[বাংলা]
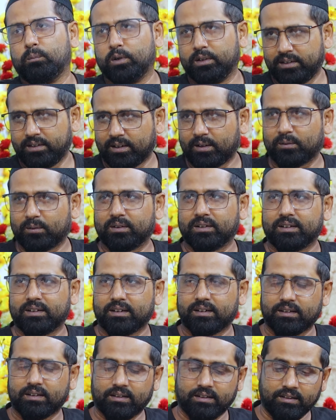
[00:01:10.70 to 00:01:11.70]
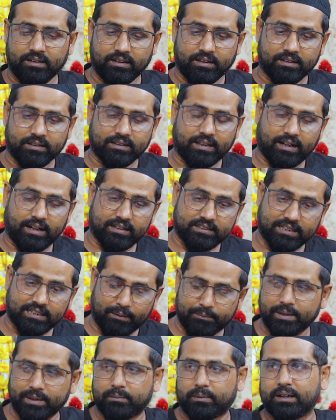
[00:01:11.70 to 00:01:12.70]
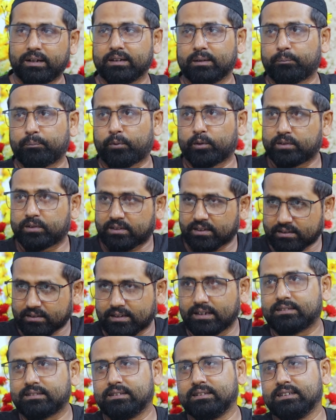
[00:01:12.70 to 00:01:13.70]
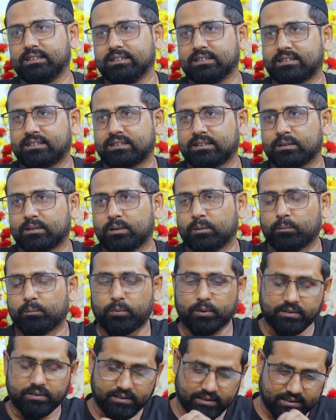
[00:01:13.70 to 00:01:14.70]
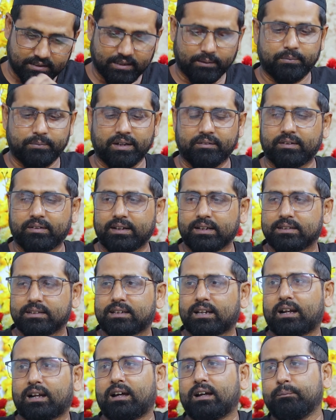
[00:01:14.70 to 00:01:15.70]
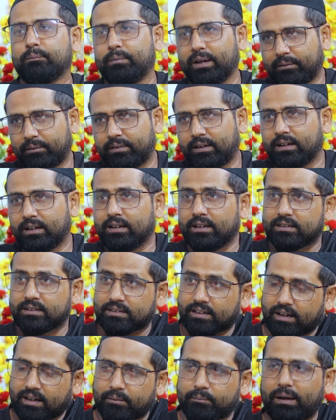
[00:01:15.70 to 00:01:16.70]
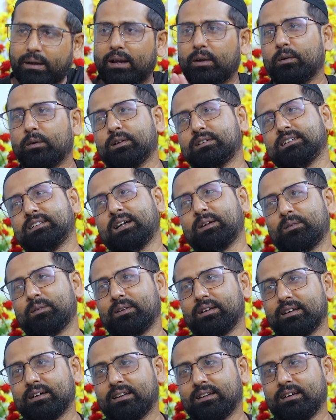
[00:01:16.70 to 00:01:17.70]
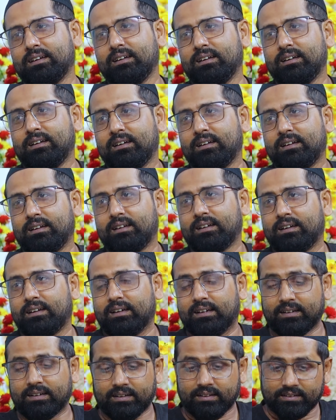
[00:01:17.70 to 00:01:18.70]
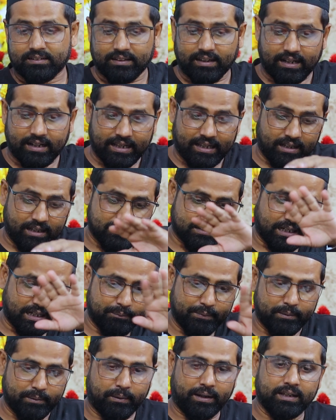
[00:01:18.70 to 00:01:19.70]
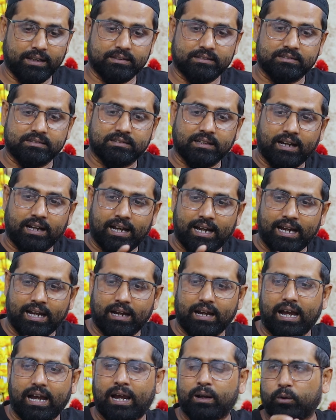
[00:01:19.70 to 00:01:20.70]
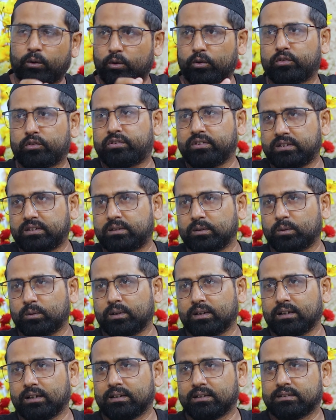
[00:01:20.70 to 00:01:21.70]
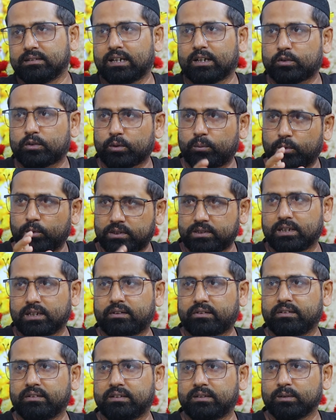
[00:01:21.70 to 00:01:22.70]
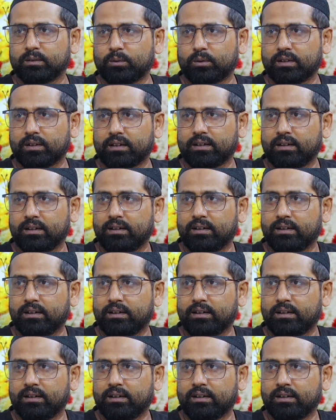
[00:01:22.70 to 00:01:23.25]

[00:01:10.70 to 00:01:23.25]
মহিলা হলে তারা স্বামীর বাড়ির প্রত্যেকটা জিনিস প্রত্যেকটা ব্যাপারে তারা ব্যাপার তারা মার লোকে শেয়ার করে তারা স্বামীর বাড়ি যা আলোড়ন সৃষ্টি করে যা সমস্যার সৃষ্টি করে